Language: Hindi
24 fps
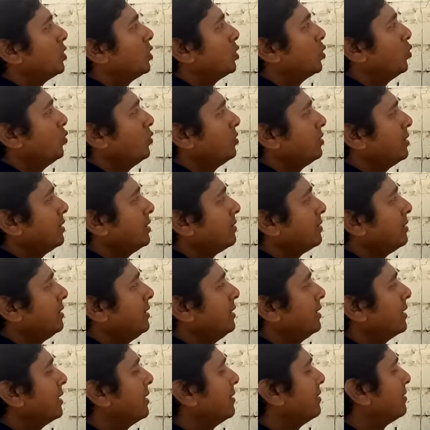टू से सी
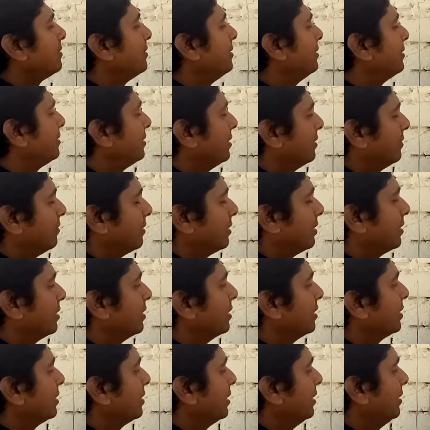एंड सी से वन
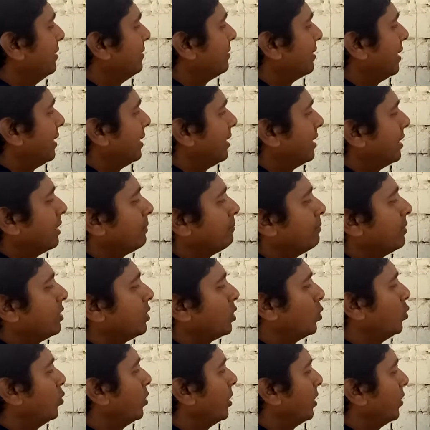दैट इज साइकिल नंबर
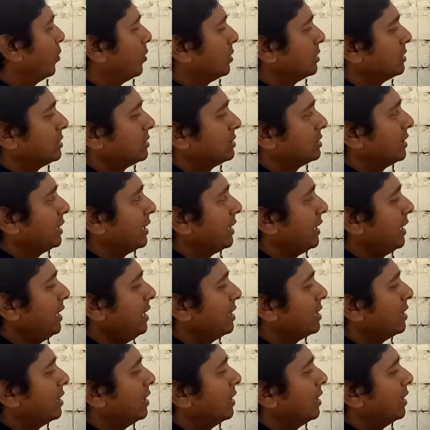टू है वन से ए
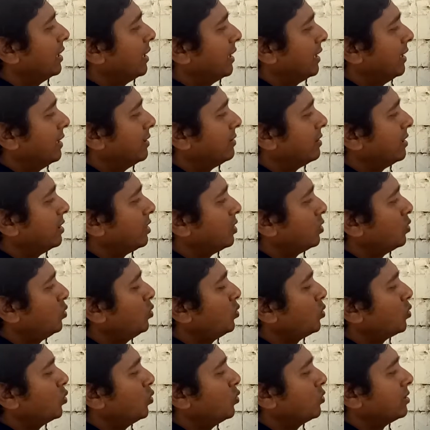ए से टू
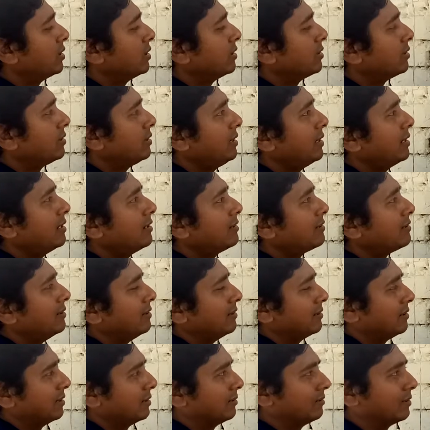टू से सी एंड सी
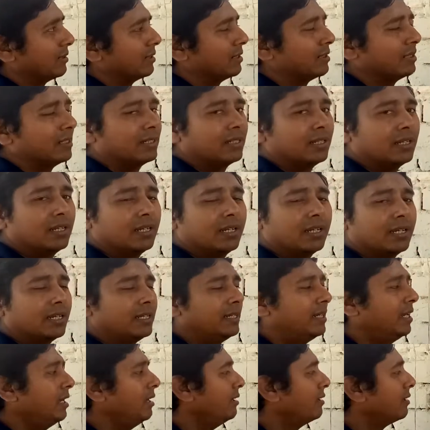से वन
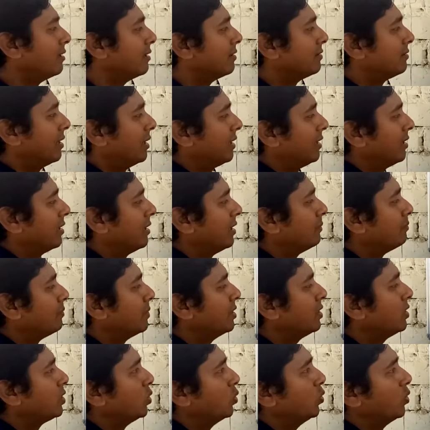ये साइकिल नंबर
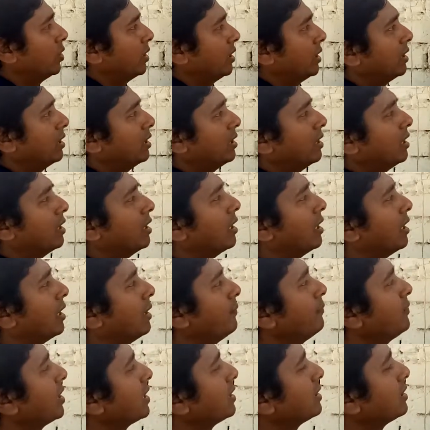टू है
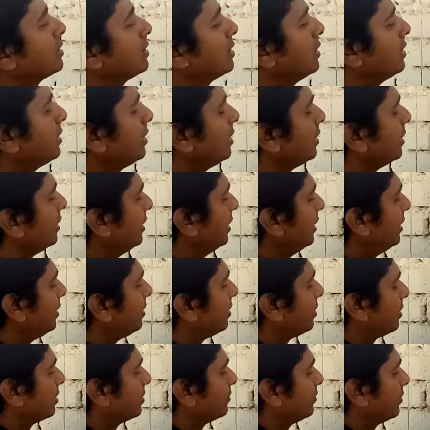हम जानते हैं कि हीट
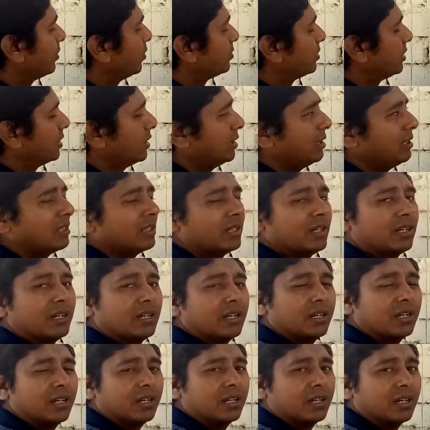ट्रांसफर होता है
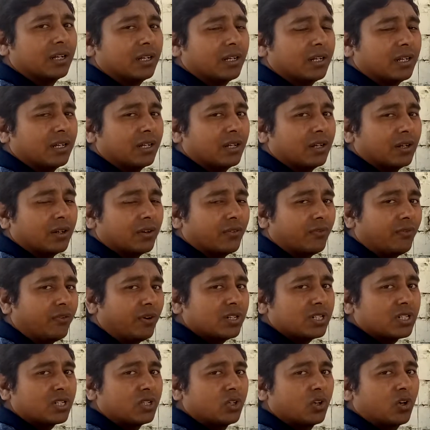
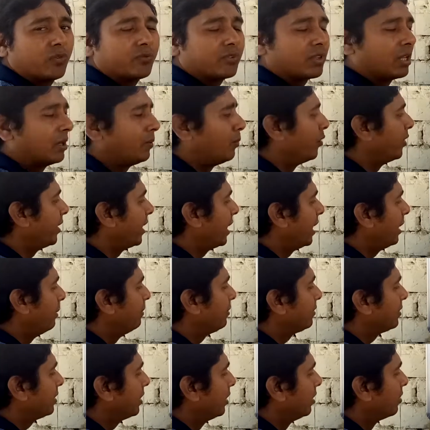फर्स्ट लॉ ऑफ
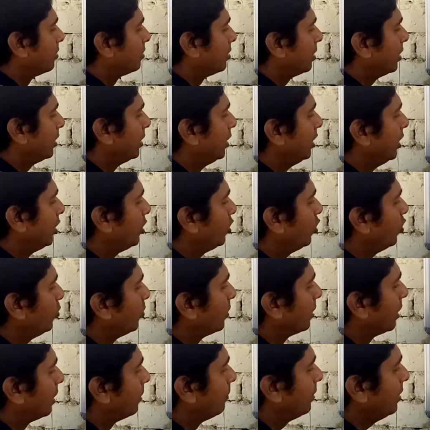थर्मोडाइनमिक्स के अनुसार डी क्यू
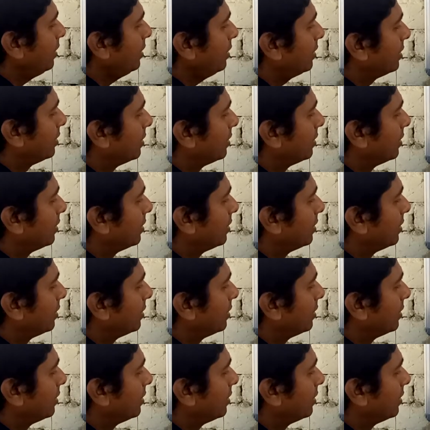बराबर